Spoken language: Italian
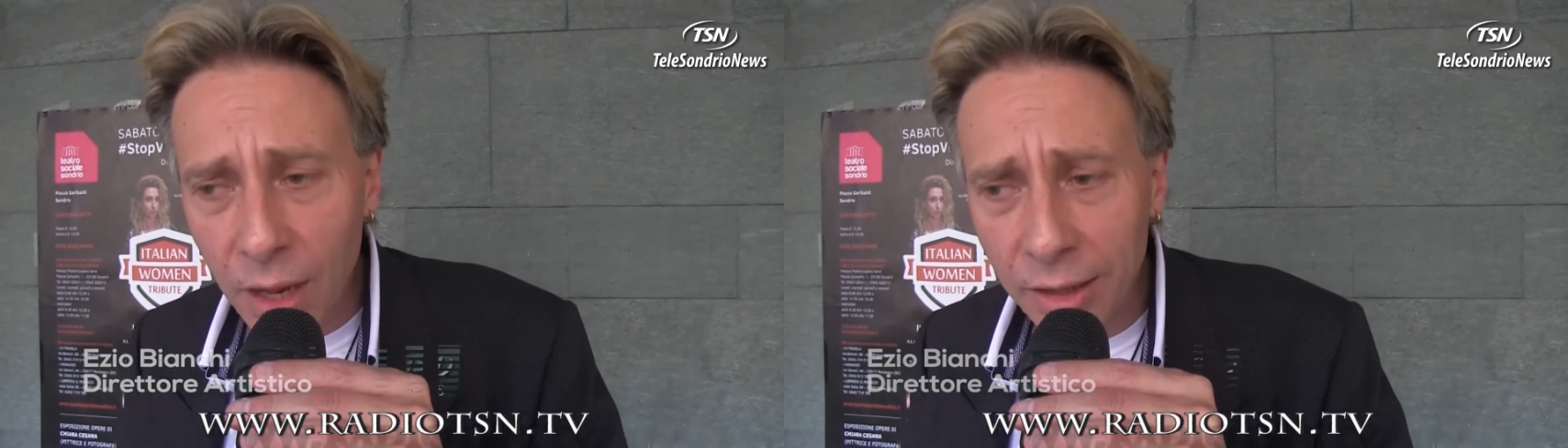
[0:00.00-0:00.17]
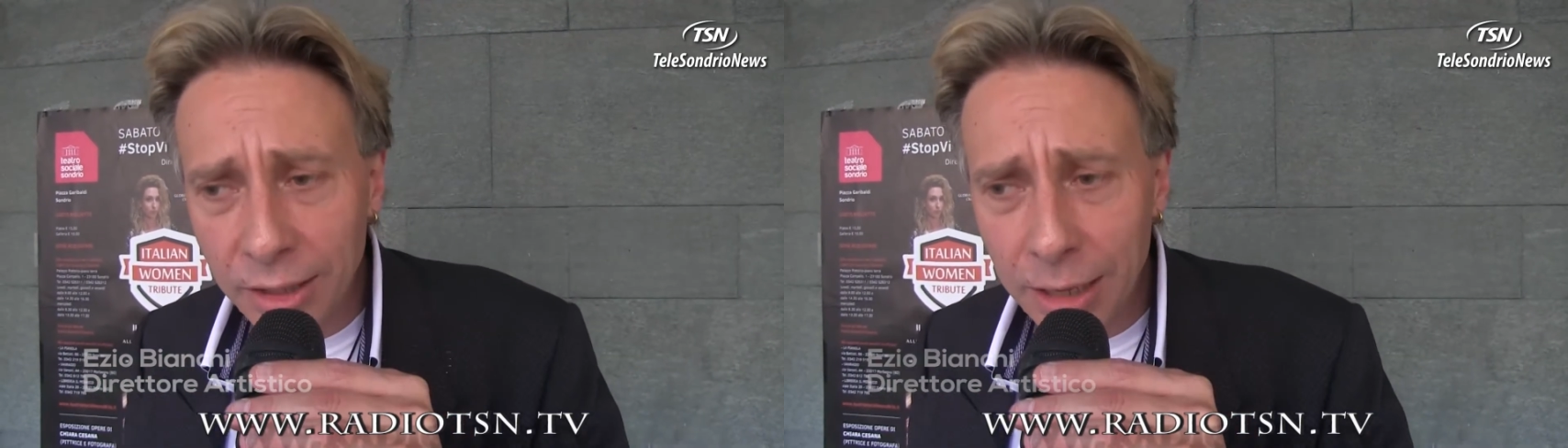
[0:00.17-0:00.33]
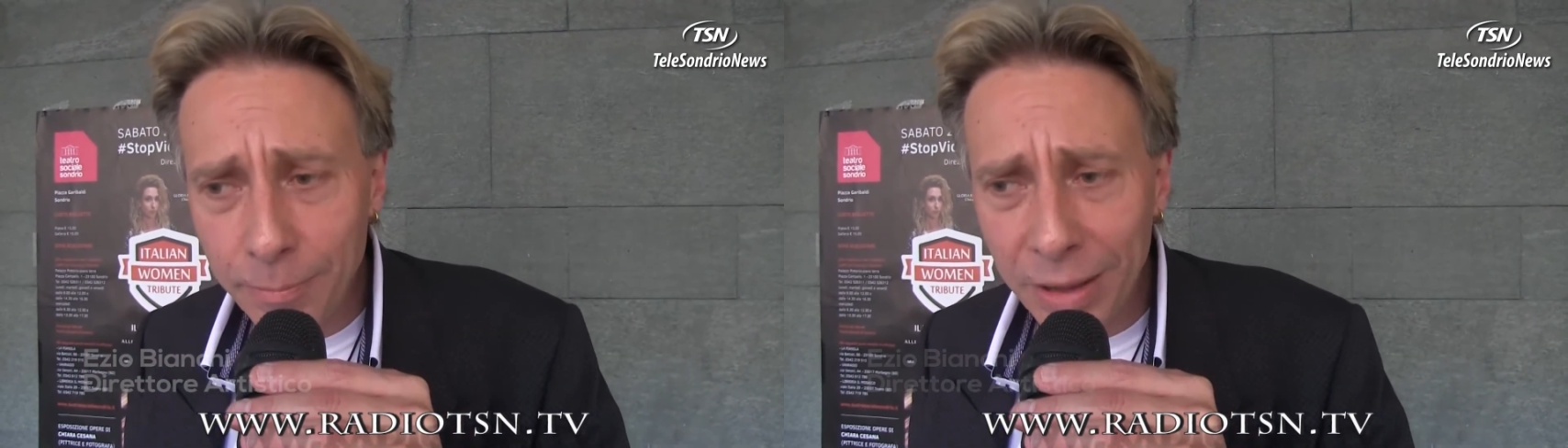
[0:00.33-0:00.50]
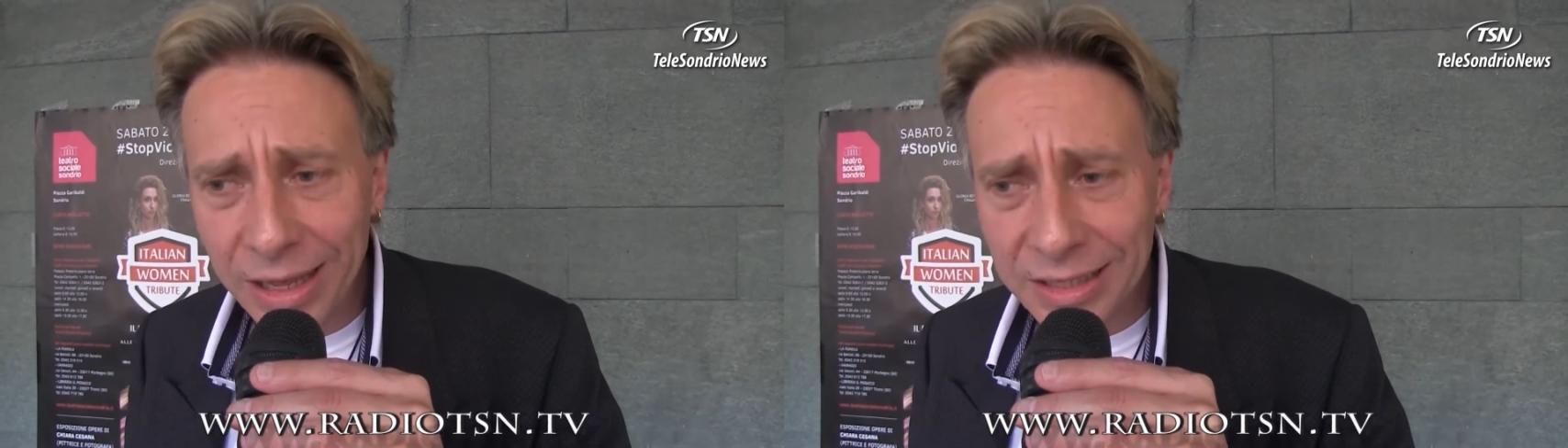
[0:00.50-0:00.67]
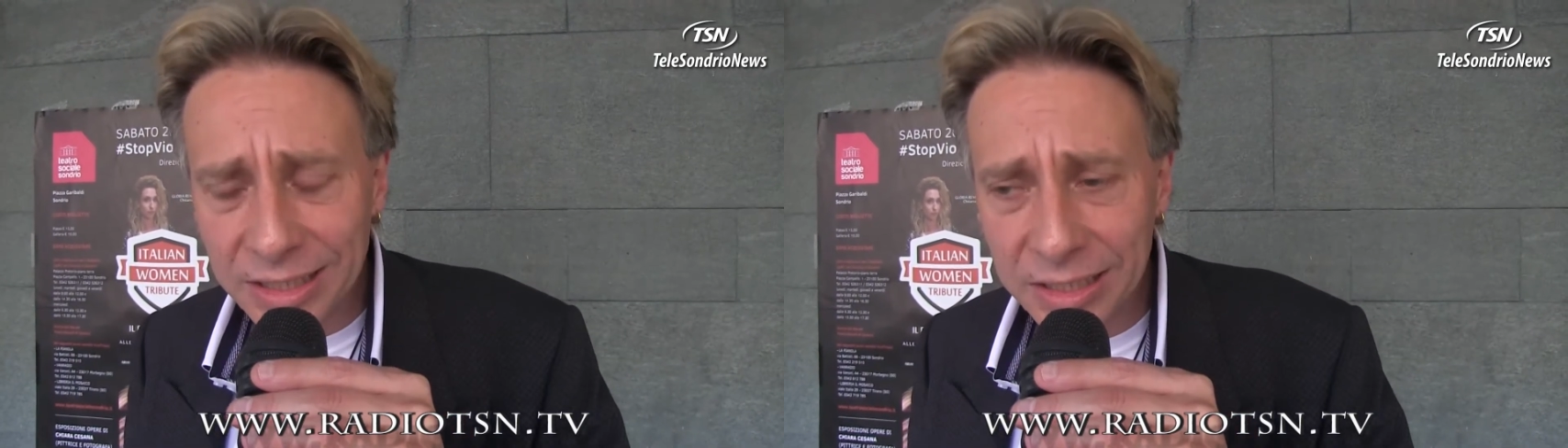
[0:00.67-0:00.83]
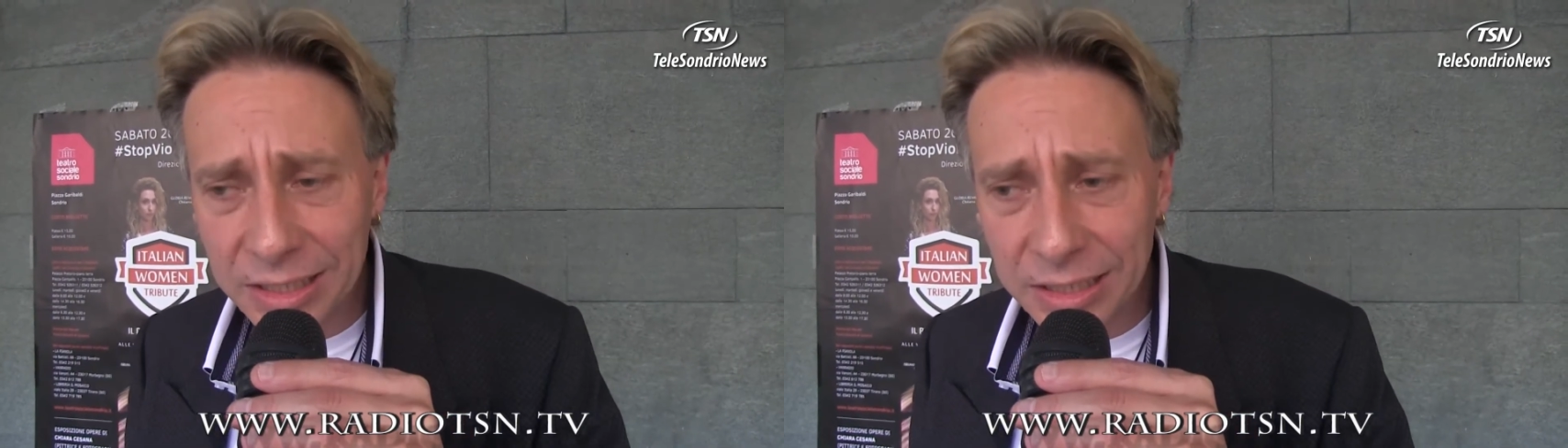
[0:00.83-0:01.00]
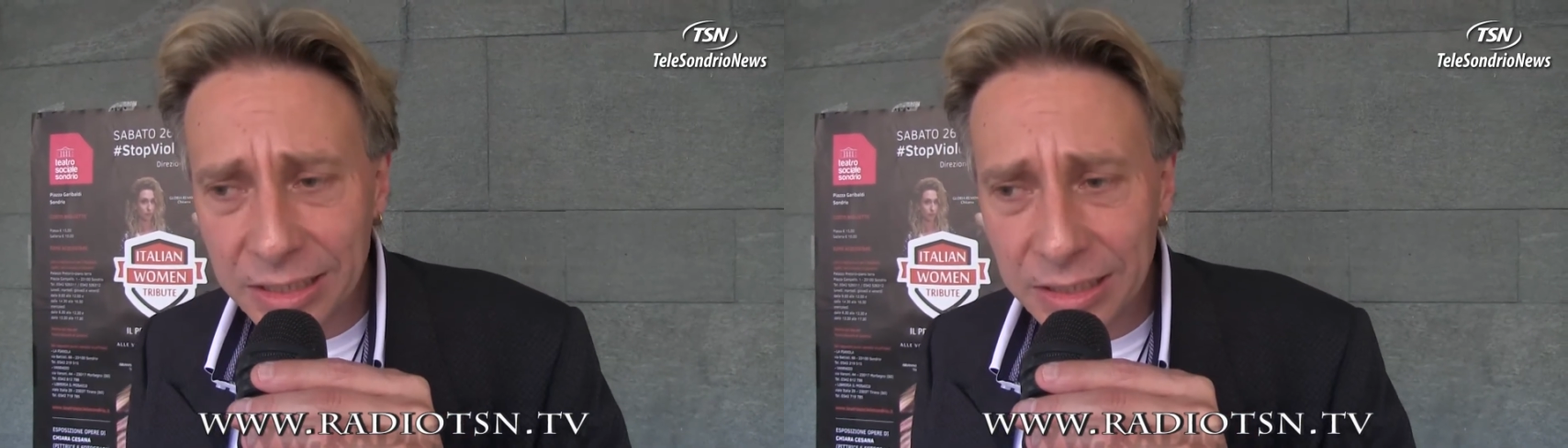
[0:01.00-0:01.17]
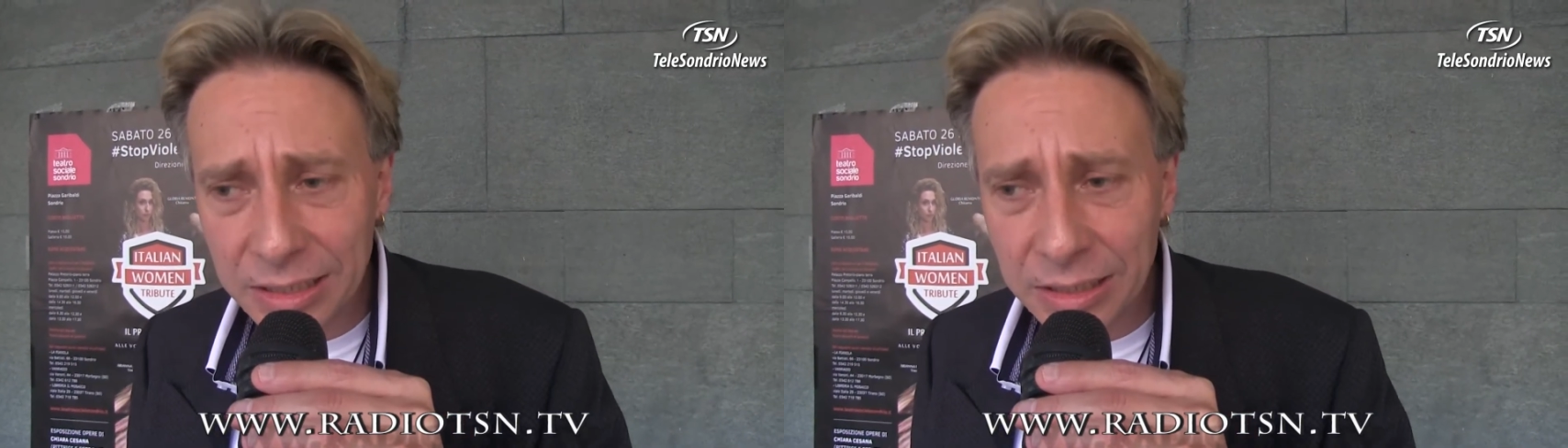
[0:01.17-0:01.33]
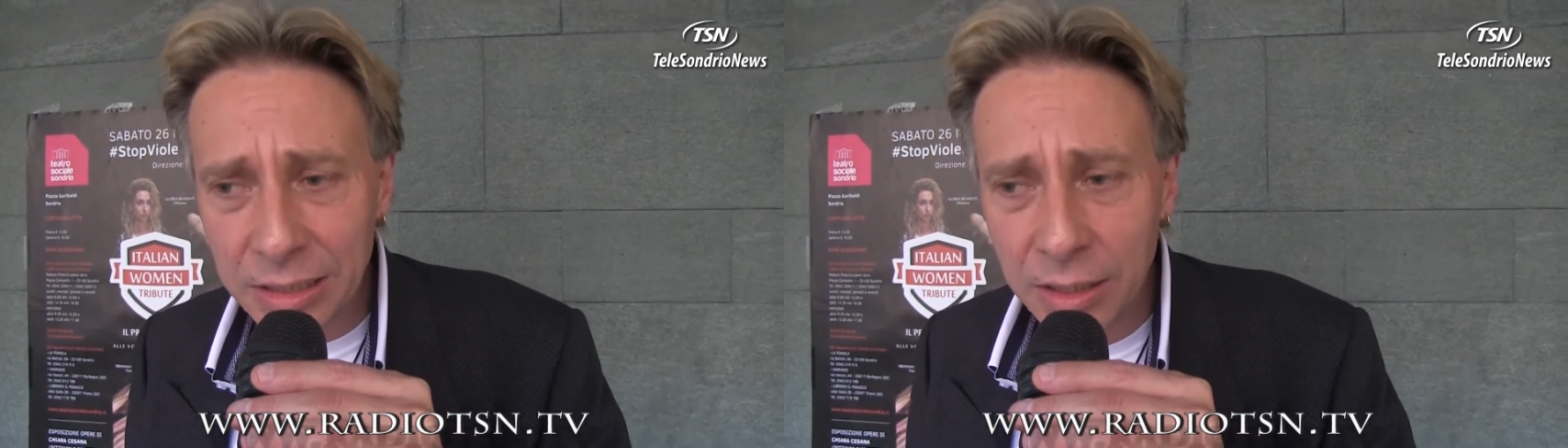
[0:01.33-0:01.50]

dei pezzi